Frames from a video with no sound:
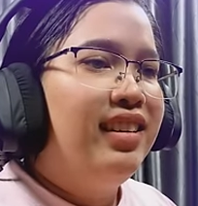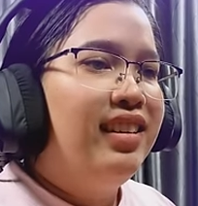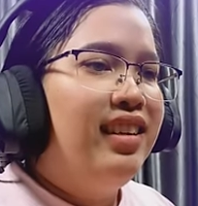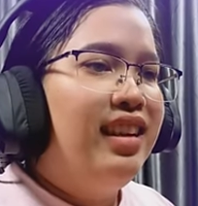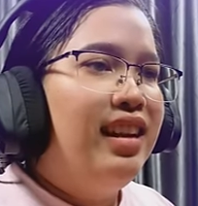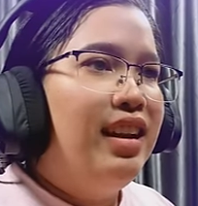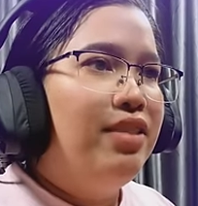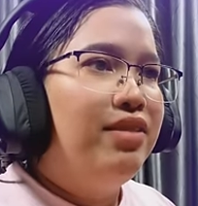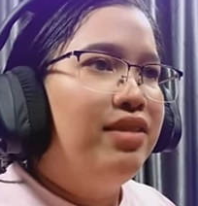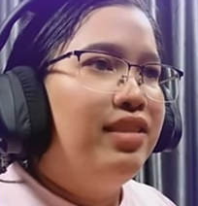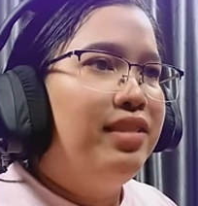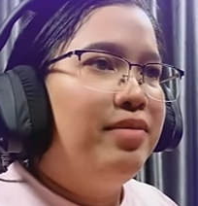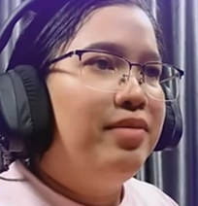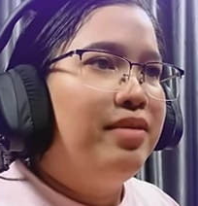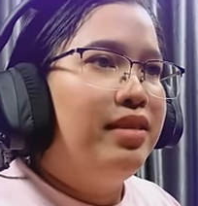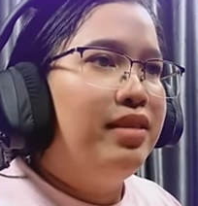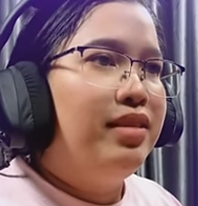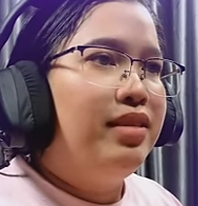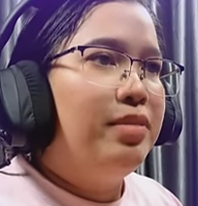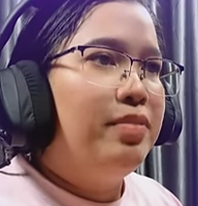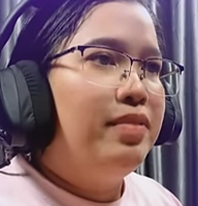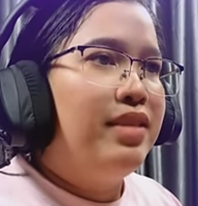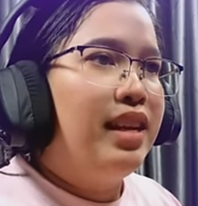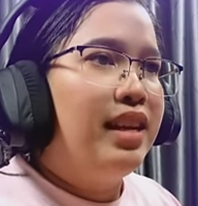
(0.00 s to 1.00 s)
เรื่องเรา
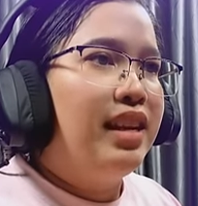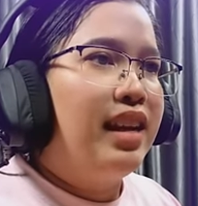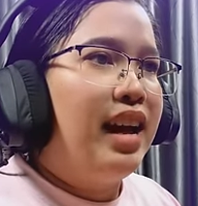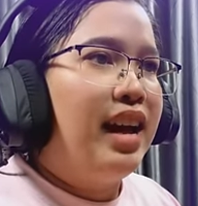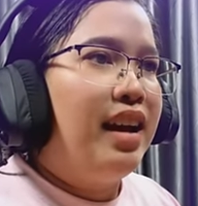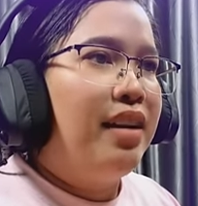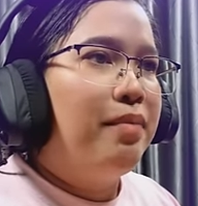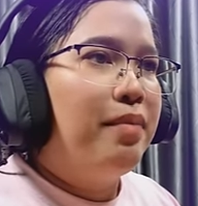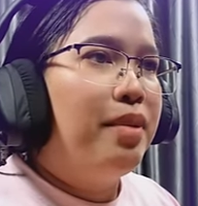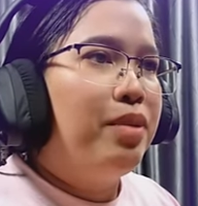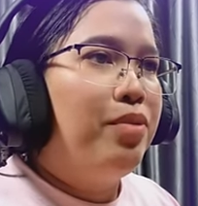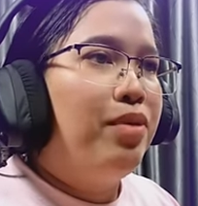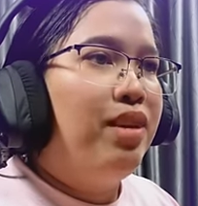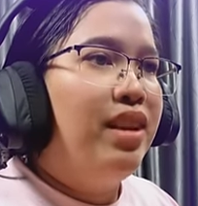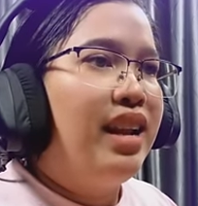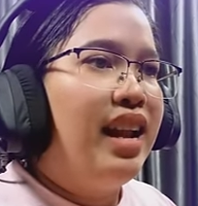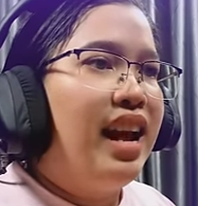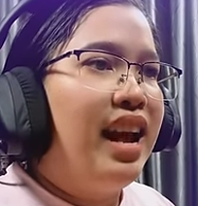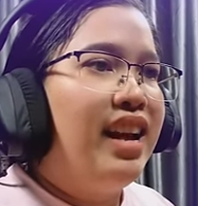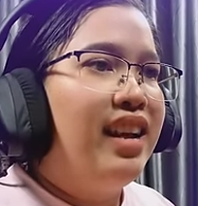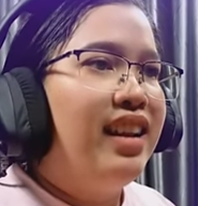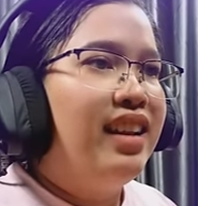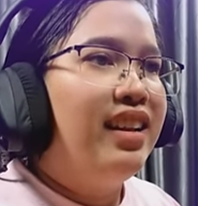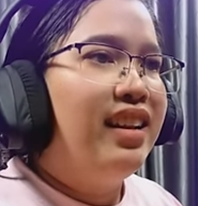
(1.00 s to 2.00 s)
47ค่ะไปนู่นเล
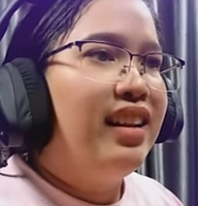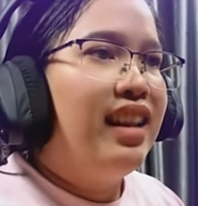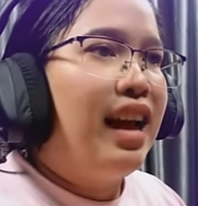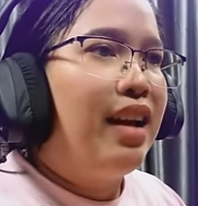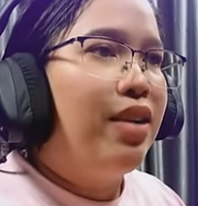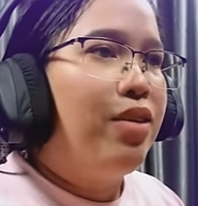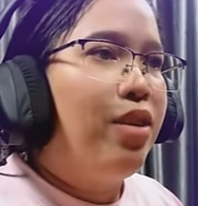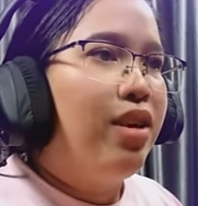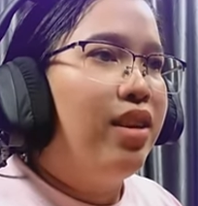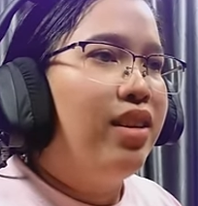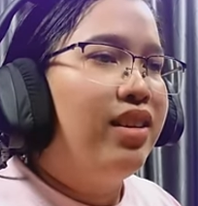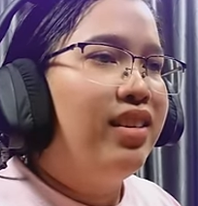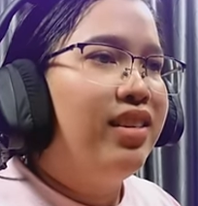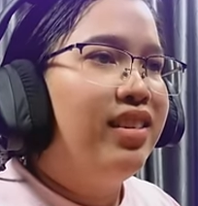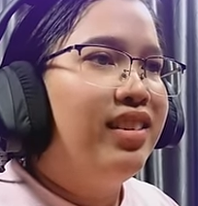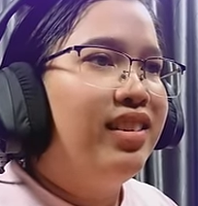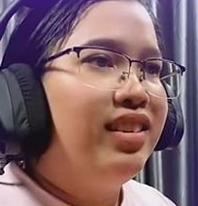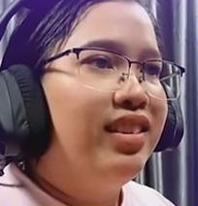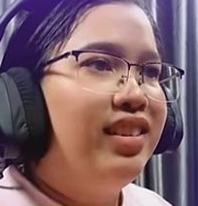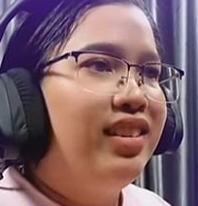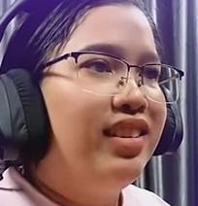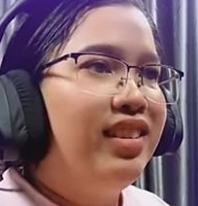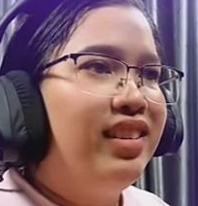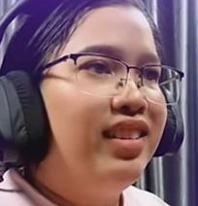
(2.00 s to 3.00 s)
ยนายลาก่อน
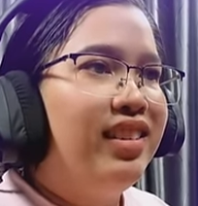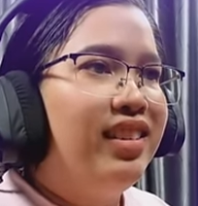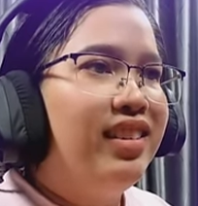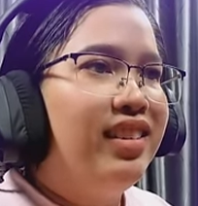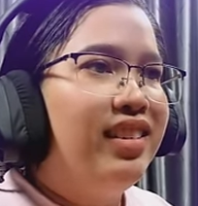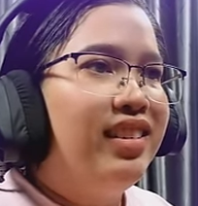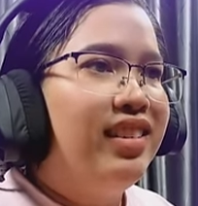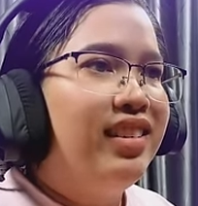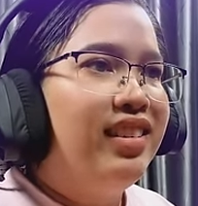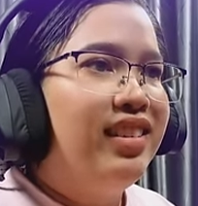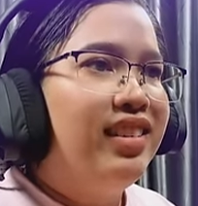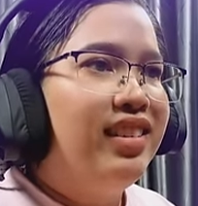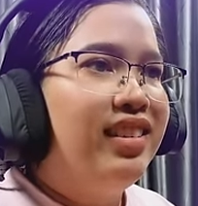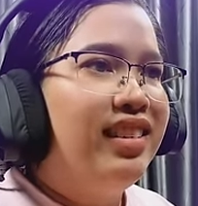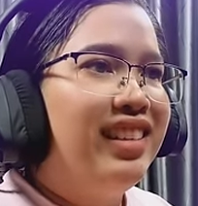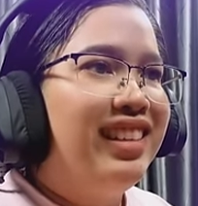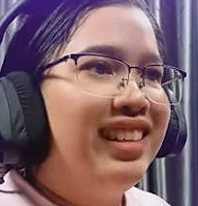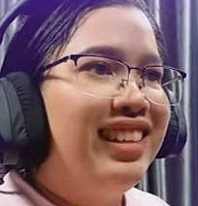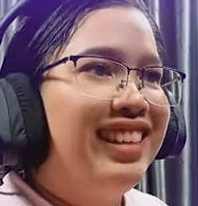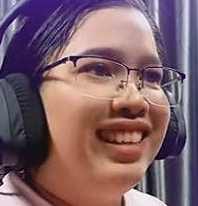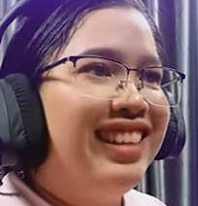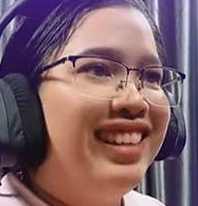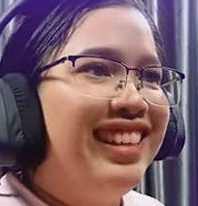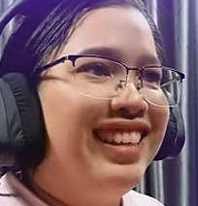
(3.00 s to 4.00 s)

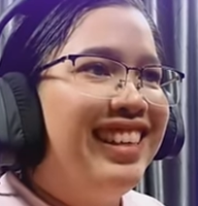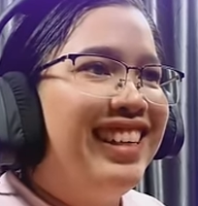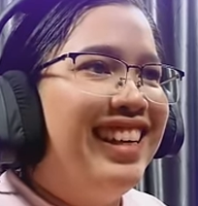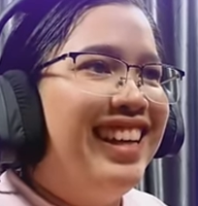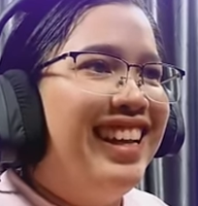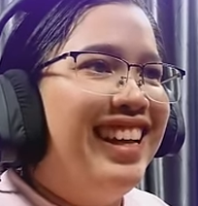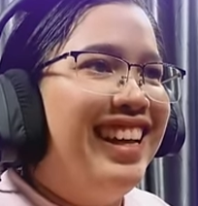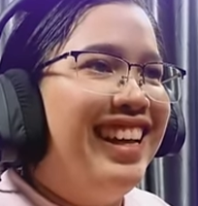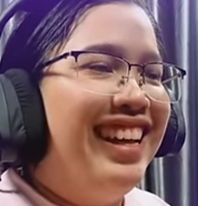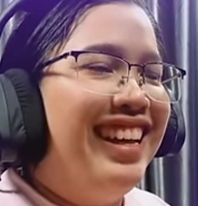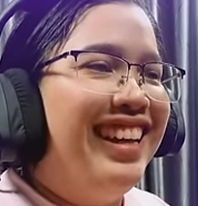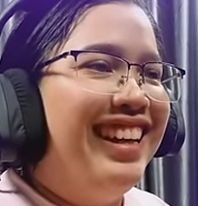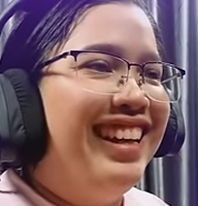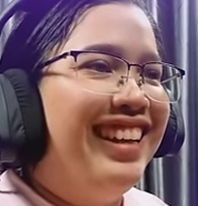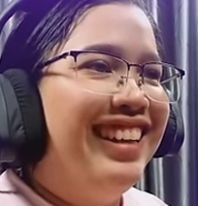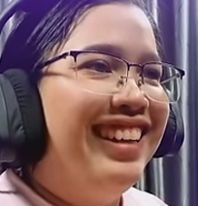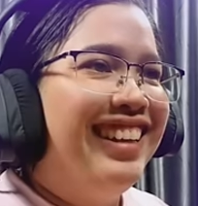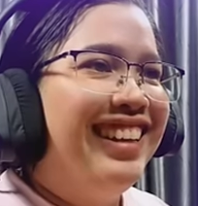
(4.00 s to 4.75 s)
เฮ้ย